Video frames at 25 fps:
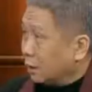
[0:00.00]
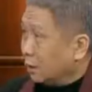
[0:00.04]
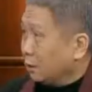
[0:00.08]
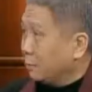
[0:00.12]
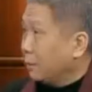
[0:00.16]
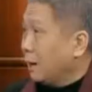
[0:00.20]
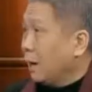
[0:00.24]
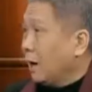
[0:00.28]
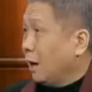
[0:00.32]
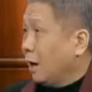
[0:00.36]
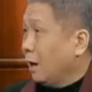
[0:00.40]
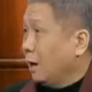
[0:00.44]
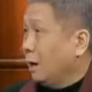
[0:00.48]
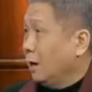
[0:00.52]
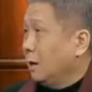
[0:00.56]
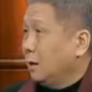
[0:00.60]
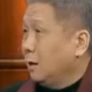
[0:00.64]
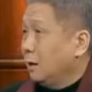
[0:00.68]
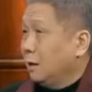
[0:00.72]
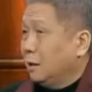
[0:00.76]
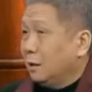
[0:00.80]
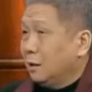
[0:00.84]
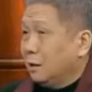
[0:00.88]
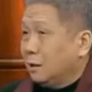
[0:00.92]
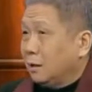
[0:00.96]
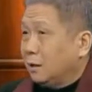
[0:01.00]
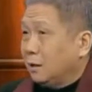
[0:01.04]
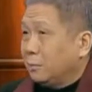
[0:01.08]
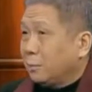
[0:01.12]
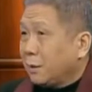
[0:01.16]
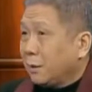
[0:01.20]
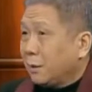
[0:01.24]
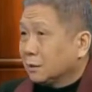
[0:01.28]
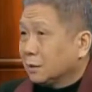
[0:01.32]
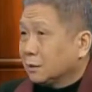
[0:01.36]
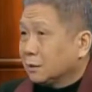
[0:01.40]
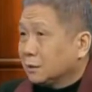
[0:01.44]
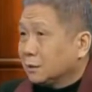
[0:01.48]
不可怕，可
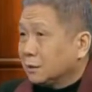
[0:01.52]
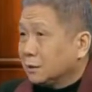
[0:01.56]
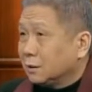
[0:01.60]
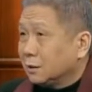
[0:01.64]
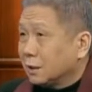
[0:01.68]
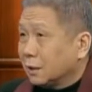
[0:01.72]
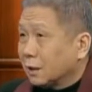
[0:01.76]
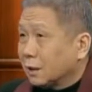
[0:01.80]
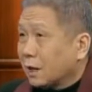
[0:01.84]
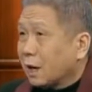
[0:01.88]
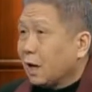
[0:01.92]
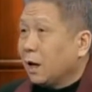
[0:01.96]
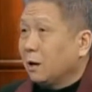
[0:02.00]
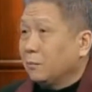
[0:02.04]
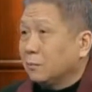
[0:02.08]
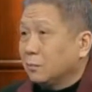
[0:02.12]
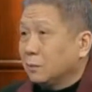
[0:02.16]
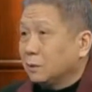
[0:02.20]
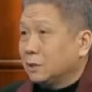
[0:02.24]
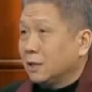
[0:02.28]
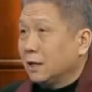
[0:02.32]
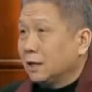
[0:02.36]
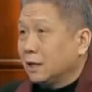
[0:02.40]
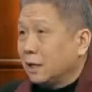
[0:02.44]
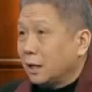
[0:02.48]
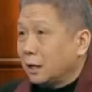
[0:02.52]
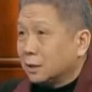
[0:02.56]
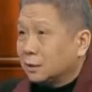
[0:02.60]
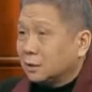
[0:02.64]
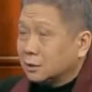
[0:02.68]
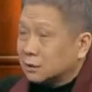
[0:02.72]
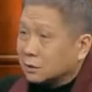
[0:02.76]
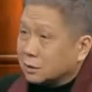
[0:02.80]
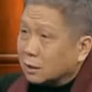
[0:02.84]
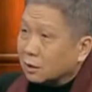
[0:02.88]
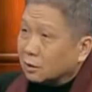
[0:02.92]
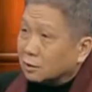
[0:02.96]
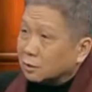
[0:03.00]
怕的是你看不见的。你
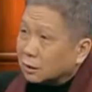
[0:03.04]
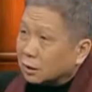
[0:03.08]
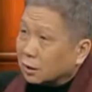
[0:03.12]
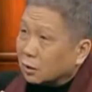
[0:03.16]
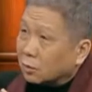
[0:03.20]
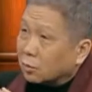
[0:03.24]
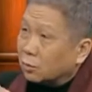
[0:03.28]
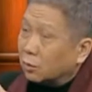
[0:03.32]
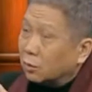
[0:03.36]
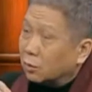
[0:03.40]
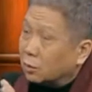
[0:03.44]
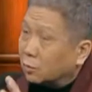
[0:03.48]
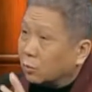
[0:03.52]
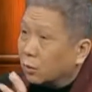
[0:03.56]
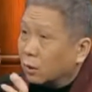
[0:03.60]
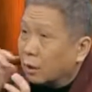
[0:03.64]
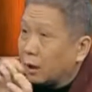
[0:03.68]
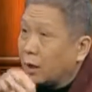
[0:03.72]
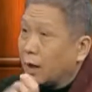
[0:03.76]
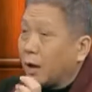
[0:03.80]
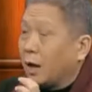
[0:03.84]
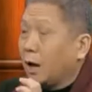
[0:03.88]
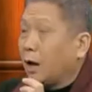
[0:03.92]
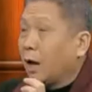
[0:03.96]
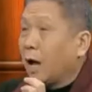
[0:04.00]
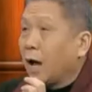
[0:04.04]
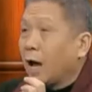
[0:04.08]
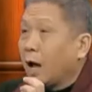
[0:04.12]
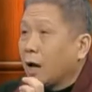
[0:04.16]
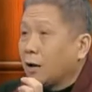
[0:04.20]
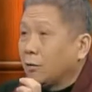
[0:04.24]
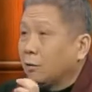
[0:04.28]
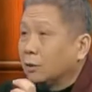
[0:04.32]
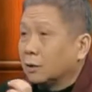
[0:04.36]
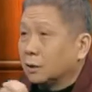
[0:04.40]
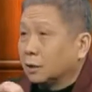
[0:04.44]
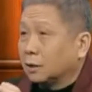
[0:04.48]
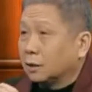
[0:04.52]
知道那个过滤我
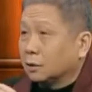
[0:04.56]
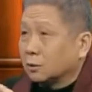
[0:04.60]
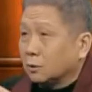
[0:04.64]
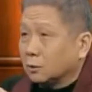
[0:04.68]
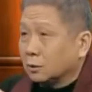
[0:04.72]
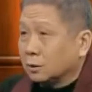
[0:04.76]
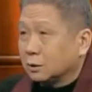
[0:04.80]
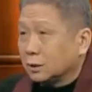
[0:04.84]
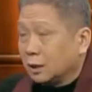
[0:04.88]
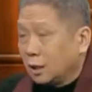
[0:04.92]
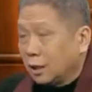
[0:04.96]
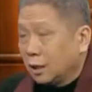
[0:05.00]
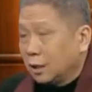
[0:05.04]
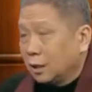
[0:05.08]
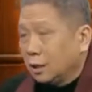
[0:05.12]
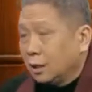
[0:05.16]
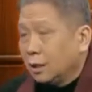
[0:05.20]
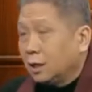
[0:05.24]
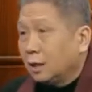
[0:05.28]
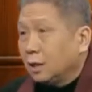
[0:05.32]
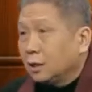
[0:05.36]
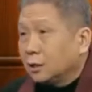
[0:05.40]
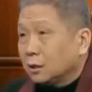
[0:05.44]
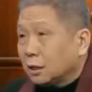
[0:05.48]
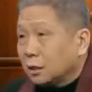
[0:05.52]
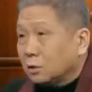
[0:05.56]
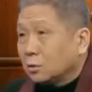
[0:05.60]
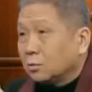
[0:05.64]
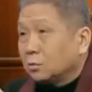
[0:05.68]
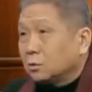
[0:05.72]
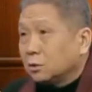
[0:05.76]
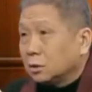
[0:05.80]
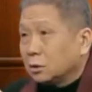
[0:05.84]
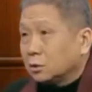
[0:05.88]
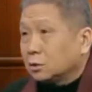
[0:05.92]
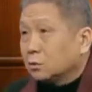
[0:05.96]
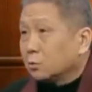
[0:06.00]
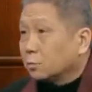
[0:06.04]
安过的那个东西，那个东
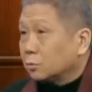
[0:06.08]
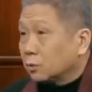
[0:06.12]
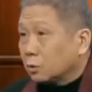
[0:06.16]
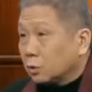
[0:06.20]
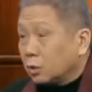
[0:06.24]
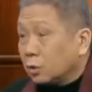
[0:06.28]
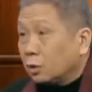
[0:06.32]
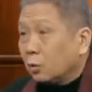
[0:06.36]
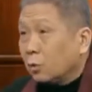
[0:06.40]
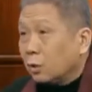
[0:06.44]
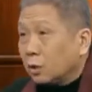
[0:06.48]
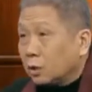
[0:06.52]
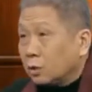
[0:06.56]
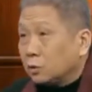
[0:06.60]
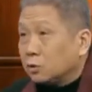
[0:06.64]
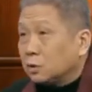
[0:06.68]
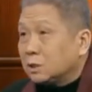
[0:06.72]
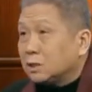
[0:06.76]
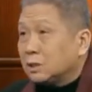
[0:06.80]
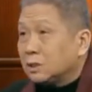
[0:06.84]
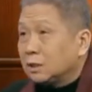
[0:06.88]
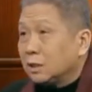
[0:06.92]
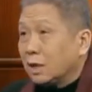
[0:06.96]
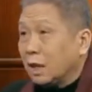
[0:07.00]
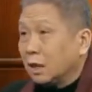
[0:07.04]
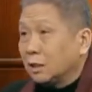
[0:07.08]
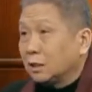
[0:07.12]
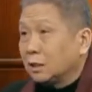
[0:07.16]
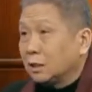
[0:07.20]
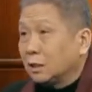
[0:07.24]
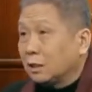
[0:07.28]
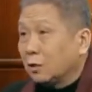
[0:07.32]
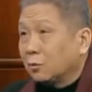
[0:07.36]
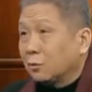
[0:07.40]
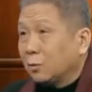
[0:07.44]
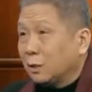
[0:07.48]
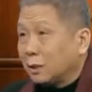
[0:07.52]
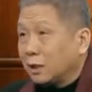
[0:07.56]
西就那过滤器啊，挺
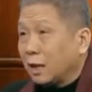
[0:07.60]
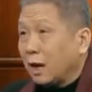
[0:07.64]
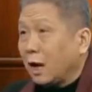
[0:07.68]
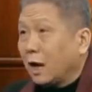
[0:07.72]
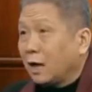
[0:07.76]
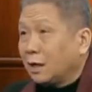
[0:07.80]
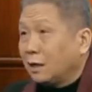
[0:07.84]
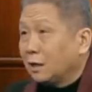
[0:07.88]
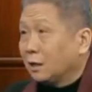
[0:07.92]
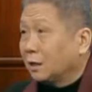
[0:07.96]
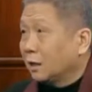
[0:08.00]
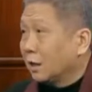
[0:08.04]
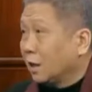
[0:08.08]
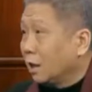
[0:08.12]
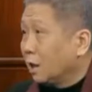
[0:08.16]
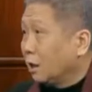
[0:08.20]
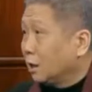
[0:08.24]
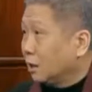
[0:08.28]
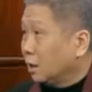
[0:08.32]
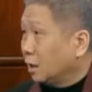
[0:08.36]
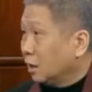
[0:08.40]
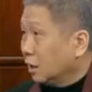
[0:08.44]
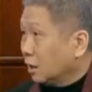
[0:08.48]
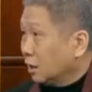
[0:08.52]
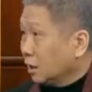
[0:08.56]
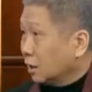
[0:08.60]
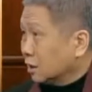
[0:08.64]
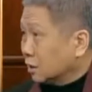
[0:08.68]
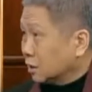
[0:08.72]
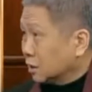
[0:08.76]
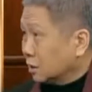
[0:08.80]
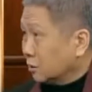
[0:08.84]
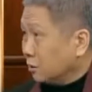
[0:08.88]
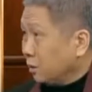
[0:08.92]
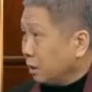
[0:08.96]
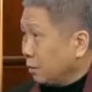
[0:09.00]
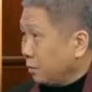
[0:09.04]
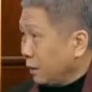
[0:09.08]
老贵的，安上一个，
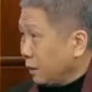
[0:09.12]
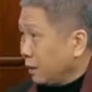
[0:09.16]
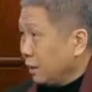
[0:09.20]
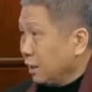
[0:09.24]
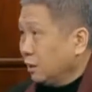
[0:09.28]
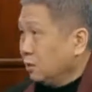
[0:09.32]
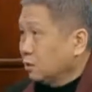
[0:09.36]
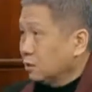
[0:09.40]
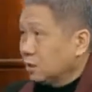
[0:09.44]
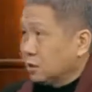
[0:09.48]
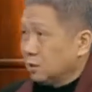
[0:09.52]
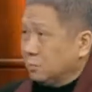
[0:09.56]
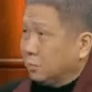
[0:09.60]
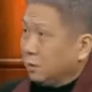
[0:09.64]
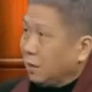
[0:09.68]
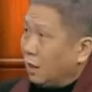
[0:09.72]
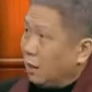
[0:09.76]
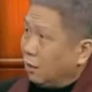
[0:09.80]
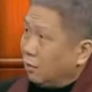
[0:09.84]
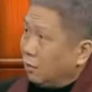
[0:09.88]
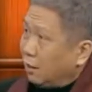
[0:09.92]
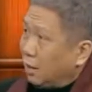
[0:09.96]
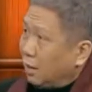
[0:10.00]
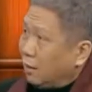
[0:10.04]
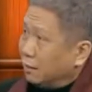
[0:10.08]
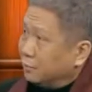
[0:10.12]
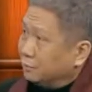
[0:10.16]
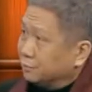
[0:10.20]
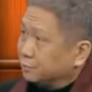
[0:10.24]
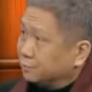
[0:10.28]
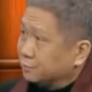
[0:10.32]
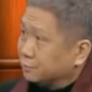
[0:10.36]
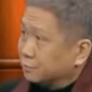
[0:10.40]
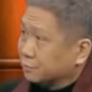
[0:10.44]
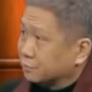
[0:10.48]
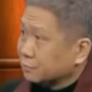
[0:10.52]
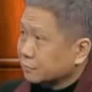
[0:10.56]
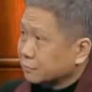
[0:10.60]
使不了半年就使不了了。
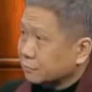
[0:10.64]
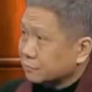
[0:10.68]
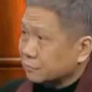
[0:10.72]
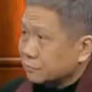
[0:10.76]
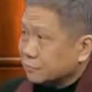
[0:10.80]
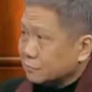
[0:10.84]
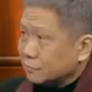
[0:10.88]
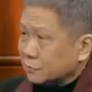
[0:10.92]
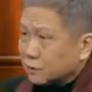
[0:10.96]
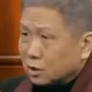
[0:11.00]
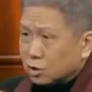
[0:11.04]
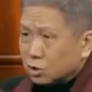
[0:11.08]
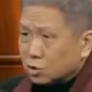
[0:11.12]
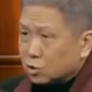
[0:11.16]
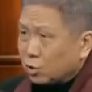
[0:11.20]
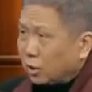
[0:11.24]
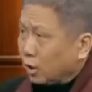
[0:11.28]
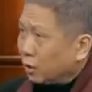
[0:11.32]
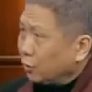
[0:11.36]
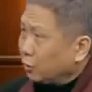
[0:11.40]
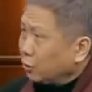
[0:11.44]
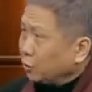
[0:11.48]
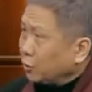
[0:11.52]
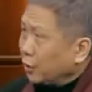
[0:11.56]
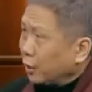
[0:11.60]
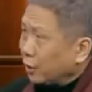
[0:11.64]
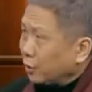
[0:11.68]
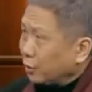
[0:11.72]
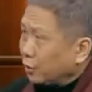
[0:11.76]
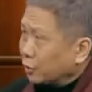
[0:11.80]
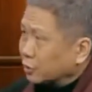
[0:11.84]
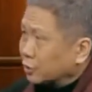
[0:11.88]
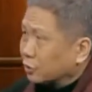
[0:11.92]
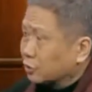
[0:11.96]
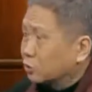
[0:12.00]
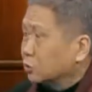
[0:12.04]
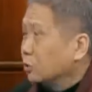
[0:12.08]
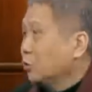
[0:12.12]
水流越来
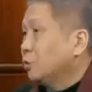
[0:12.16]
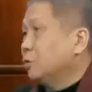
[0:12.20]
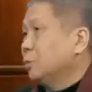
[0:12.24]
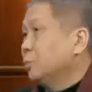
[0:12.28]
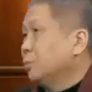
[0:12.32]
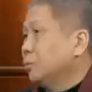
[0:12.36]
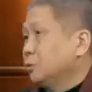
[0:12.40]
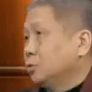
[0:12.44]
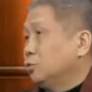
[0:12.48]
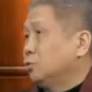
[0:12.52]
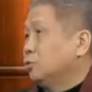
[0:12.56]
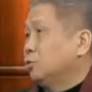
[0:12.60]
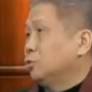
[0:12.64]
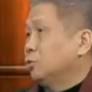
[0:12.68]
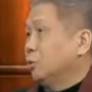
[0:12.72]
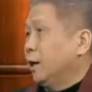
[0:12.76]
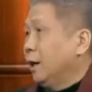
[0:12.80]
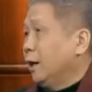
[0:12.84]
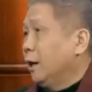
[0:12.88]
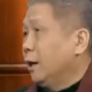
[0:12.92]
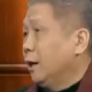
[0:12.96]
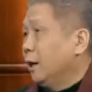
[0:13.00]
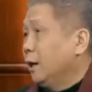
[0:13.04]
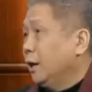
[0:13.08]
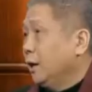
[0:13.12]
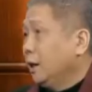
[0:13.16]
越小，最后它不出水，